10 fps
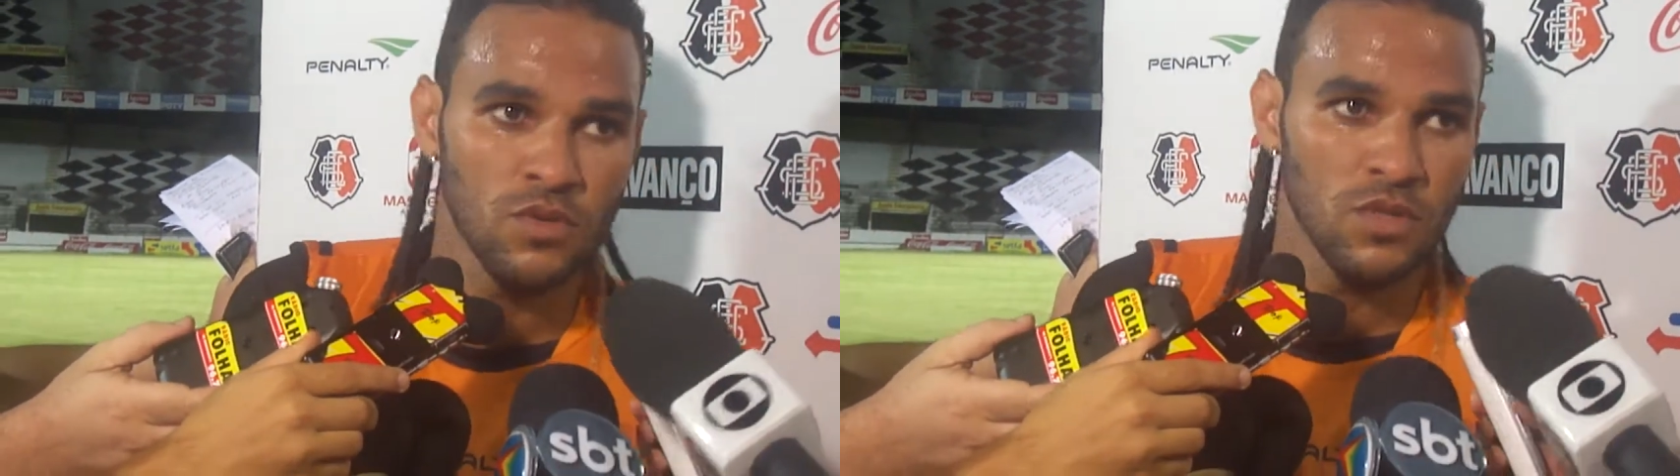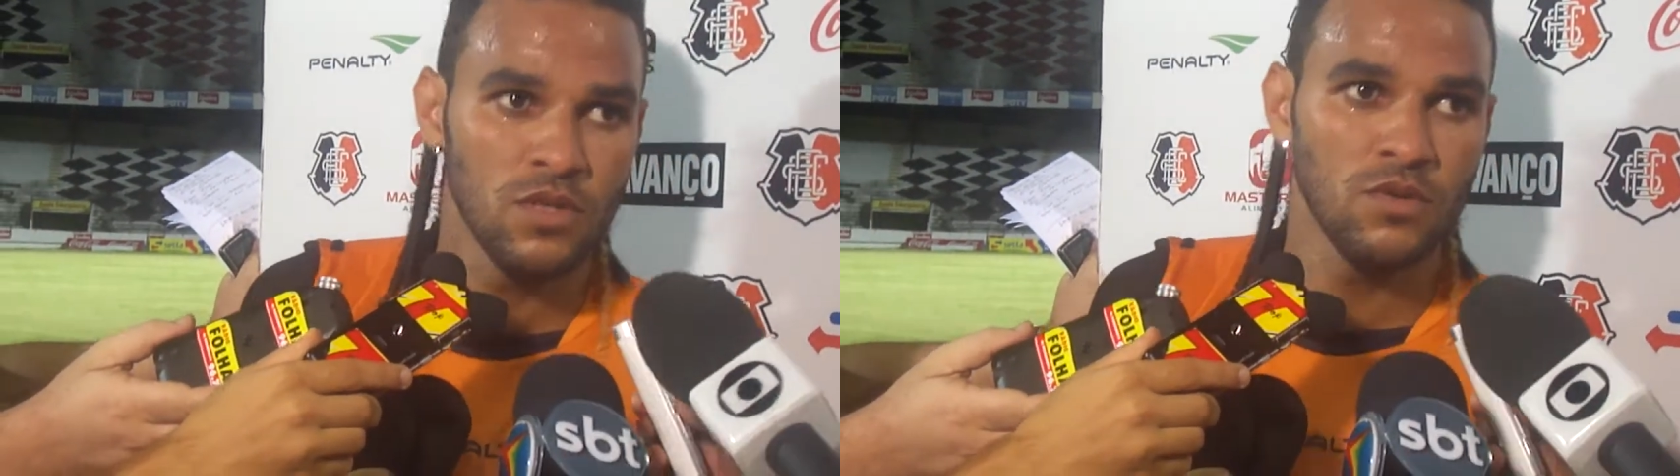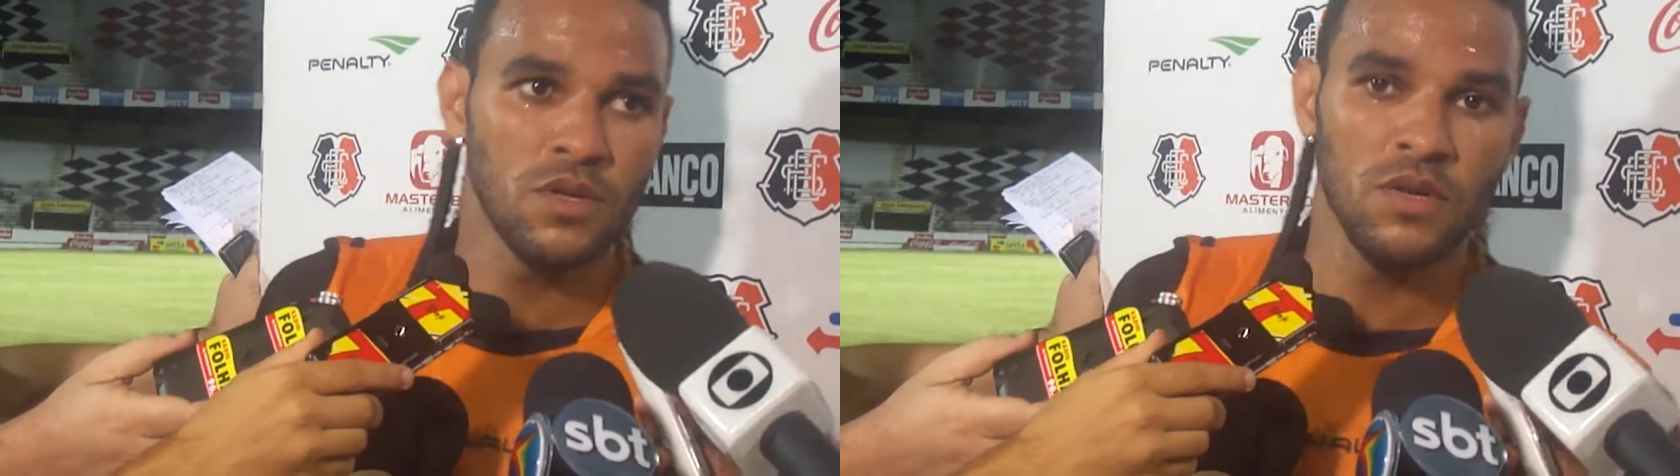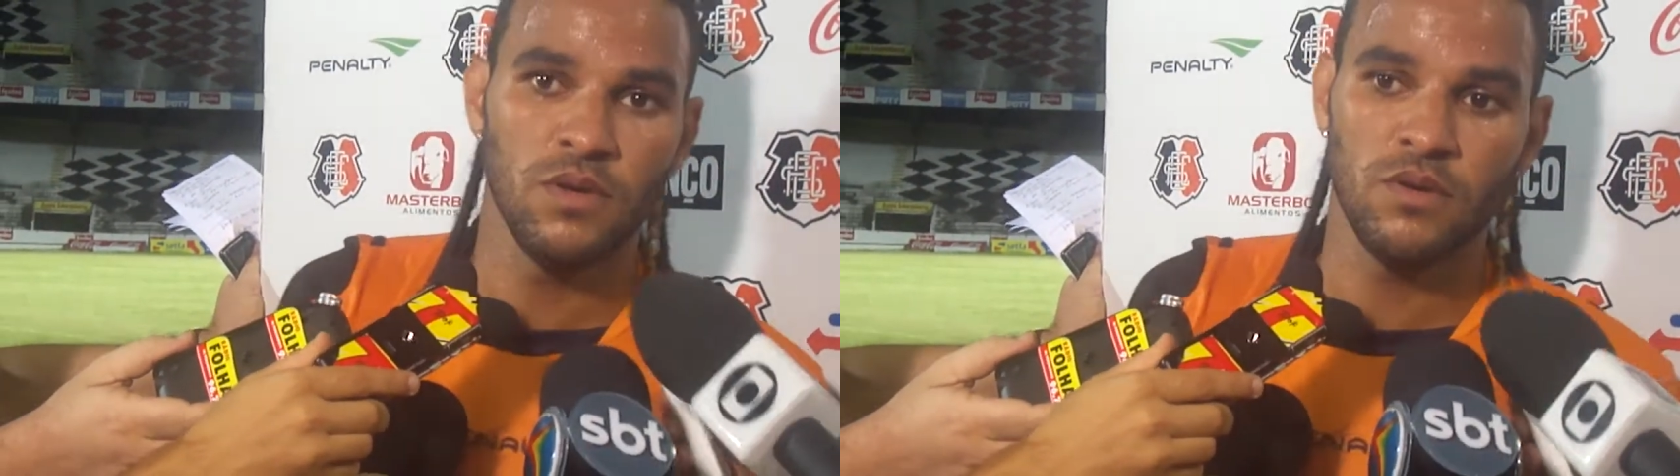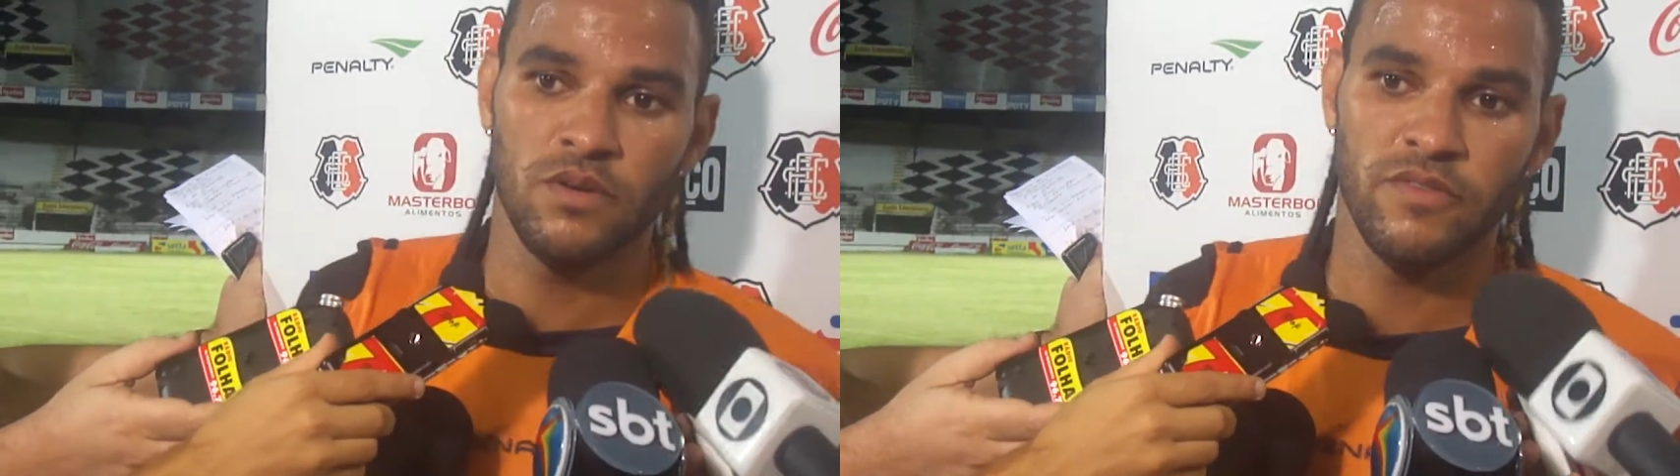eu creio
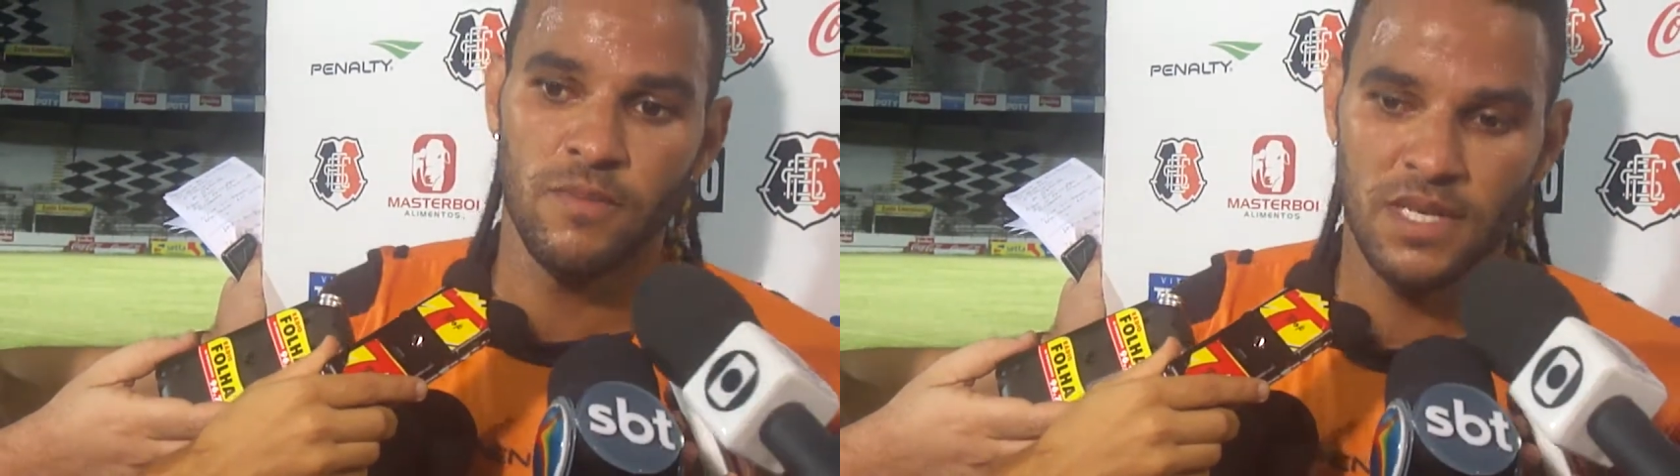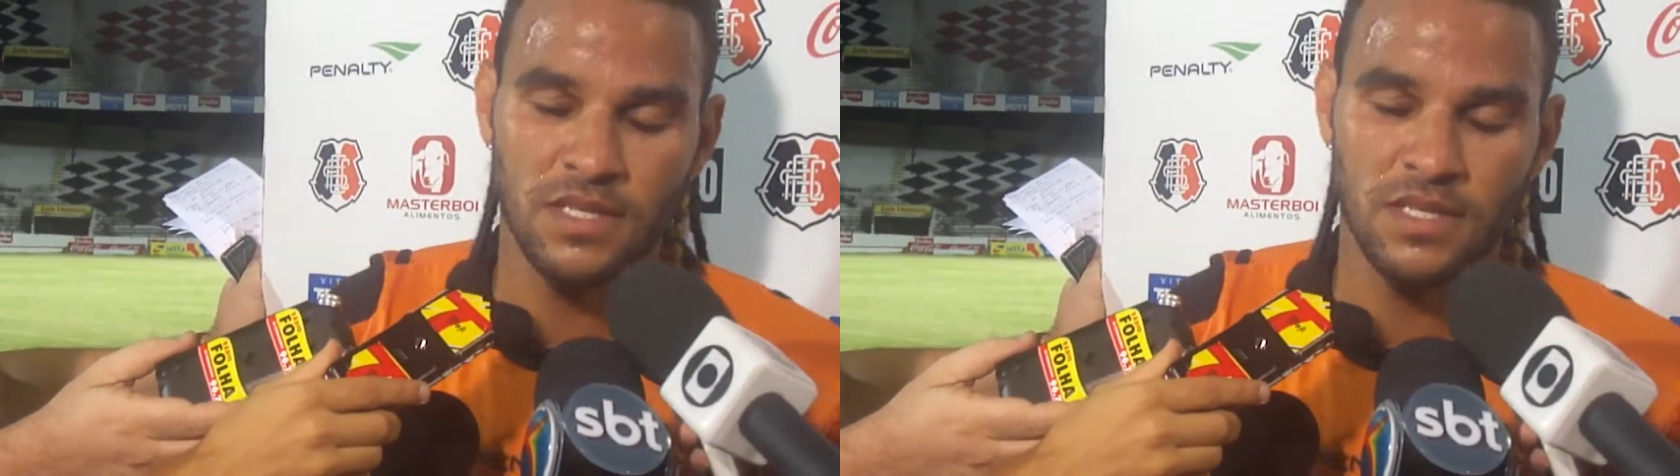eu que eu vou mais